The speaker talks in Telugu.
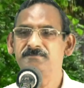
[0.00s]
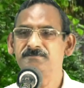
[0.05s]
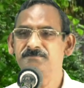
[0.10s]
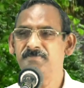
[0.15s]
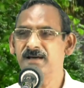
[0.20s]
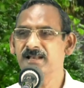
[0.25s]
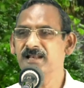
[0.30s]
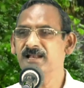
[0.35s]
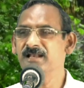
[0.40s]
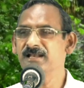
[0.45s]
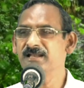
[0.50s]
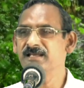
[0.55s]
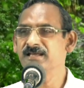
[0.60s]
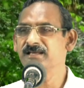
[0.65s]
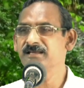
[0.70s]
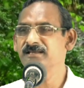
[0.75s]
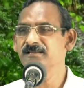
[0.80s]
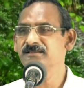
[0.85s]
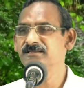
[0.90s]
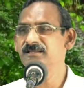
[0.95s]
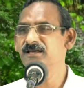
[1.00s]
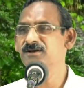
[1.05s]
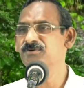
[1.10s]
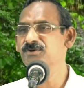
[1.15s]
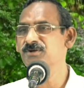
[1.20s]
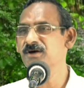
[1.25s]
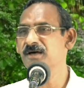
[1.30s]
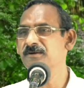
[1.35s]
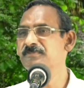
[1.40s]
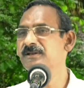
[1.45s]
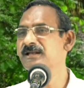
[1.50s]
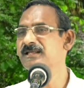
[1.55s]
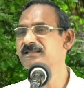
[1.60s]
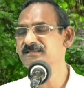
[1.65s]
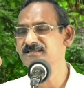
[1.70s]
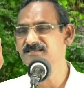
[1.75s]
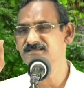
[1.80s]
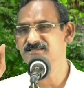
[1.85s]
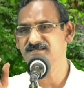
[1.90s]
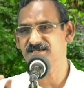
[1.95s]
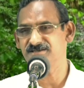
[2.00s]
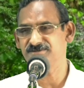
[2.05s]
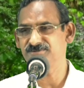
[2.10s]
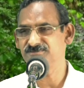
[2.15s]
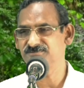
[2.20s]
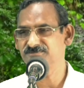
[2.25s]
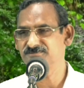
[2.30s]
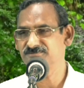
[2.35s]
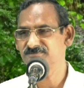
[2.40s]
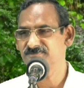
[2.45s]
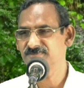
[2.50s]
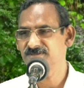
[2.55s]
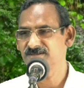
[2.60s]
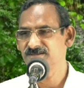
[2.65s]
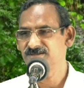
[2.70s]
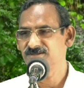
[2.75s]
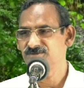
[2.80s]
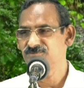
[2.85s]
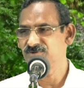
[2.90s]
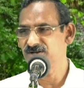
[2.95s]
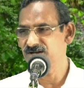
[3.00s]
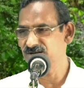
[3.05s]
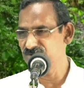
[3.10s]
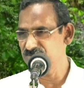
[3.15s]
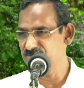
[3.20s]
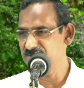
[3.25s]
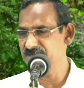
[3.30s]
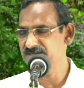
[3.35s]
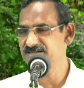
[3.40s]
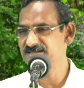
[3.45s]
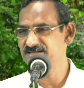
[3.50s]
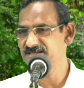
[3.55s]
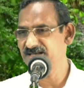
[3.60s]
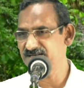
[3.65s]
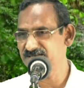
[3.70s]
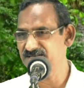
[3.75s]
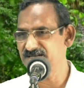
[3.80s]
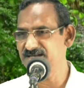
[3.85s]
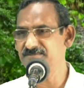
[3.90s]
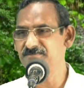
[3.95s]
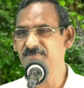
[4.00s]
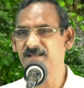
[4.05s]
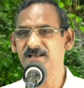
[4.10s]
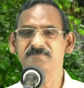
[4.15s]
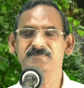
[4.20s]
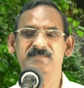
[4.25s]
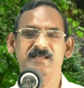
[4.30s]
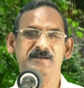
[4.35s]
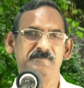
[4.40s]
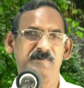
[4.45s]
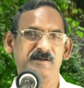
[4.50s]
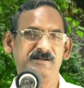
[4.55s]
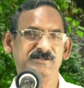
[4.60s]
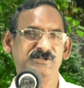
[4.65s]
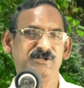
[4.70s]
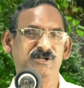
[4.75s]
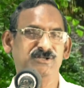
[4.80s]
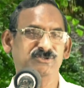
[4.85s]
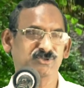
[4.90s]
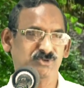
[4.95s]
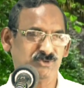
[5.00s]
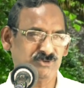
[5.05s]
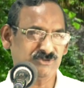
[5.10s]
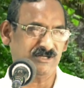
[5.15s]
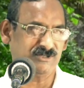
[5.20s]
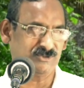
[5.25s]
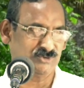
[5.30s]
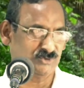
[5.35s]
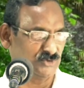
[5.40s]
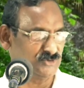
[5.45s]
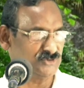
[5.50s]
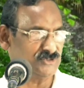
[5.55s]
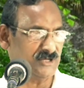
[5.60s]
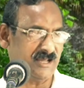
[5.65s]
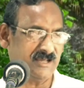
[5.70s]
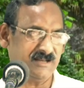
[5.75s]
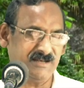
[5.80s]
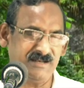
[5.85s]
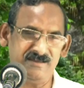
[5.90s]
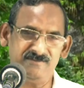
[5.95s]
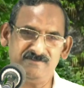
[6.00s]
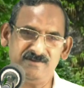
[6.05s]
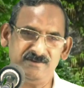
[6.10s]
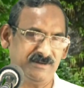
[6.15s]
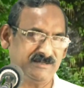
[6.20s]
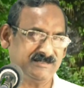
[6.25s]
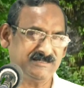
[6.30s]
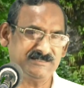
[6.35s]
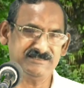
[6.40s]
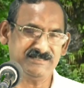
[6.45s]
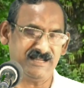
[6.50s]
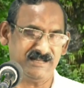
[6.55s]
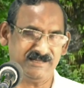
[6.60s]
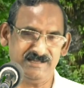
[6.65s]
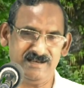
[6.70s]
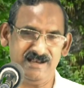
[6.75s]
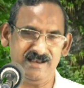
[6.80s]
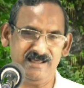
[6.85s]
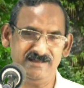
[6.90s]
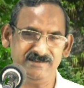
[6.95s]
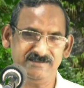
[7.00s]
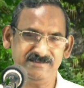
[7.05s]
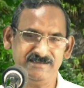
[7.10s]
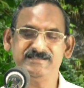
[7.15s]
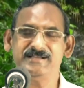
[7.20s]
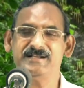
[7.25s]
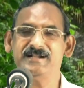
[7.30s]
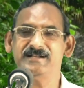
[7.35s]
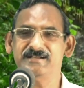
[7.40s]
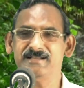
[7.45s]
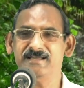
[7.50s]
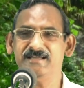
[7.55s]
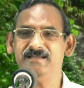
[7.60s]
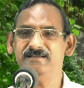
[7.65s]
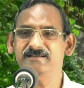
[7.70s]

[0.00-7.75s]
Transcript: మనల్ని దేవుడు అభినందించారు వ్రేళ్ళు పెట్టి అన్నీ మనందరి పక్షంగా చూశాడు చూసిన ఆయన ఏం విమర్శించక్కర్లా ఎందుకంటే